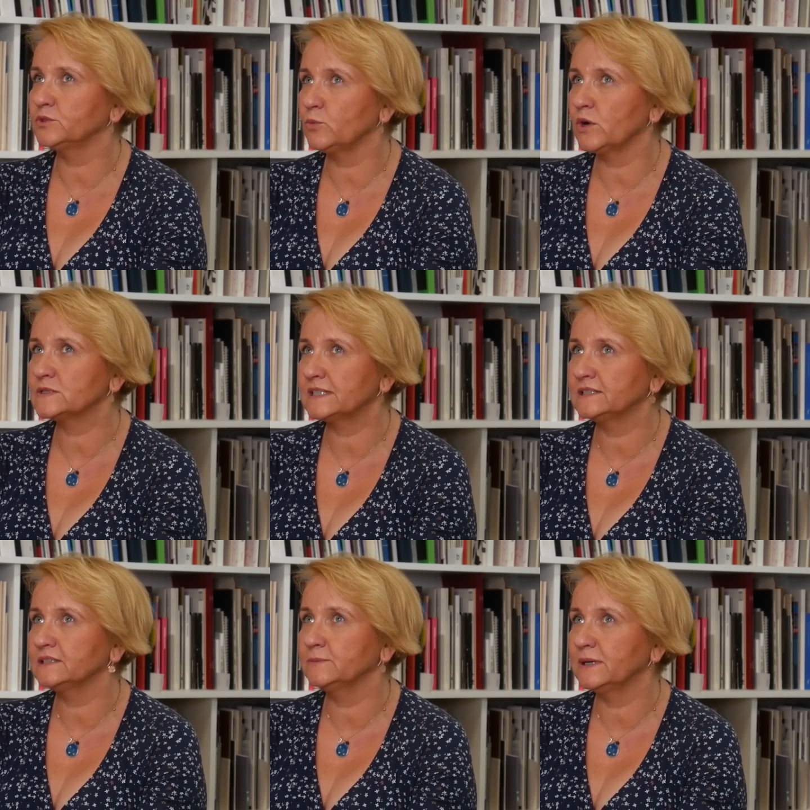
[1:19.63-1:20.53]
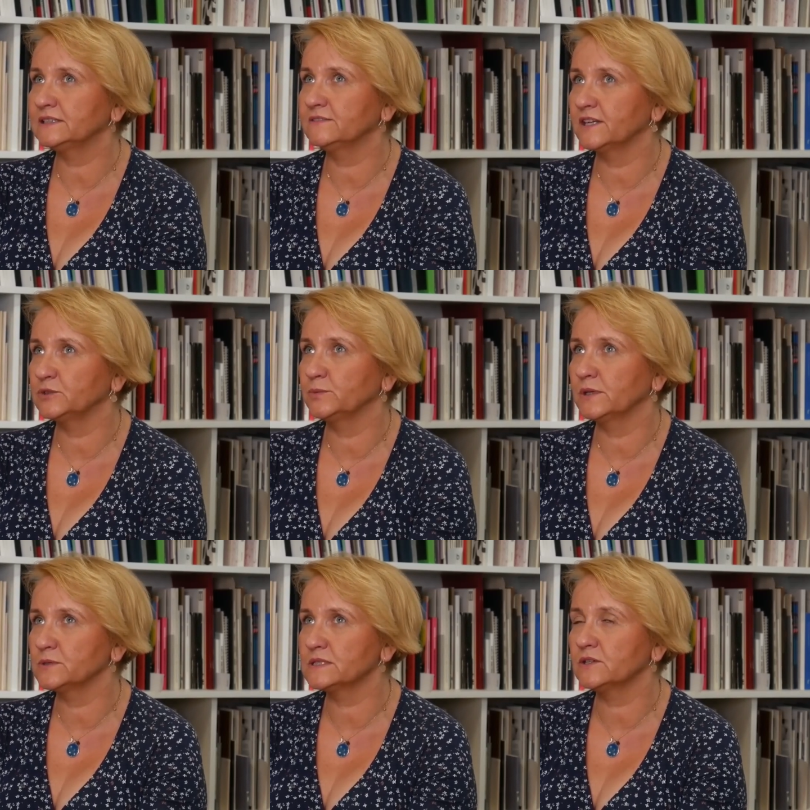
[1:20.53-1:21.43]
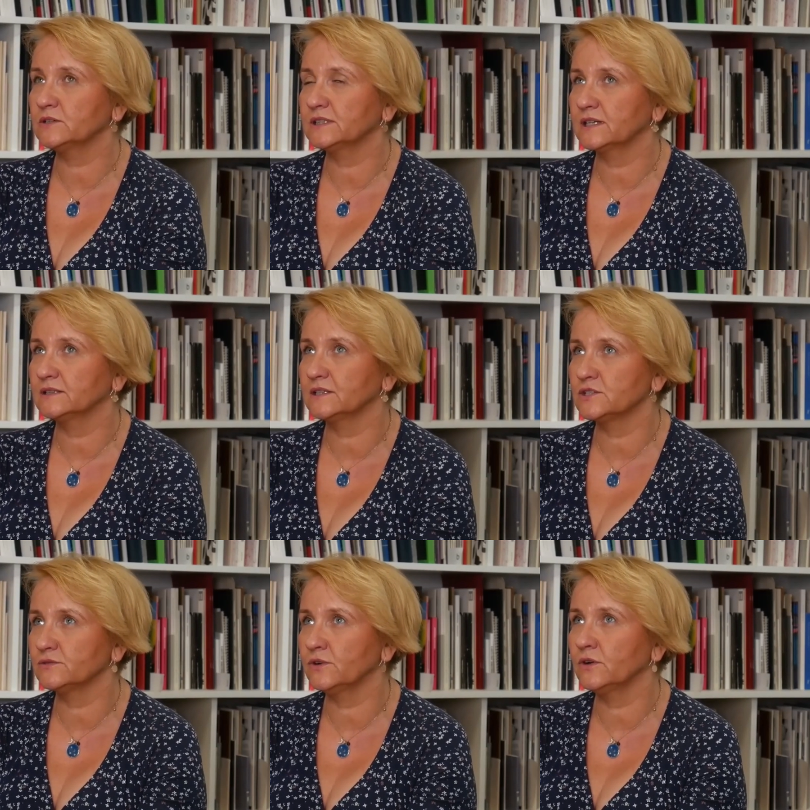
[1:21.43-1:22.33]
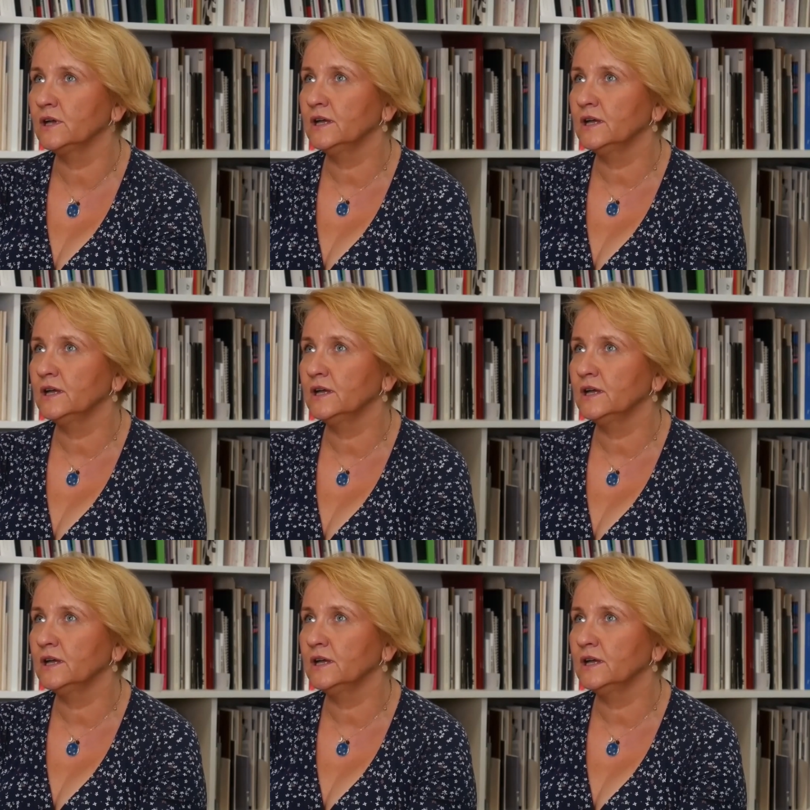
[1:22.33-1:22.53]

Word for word: to była ostatnia debata w Radiu Białystok, taka na żywo.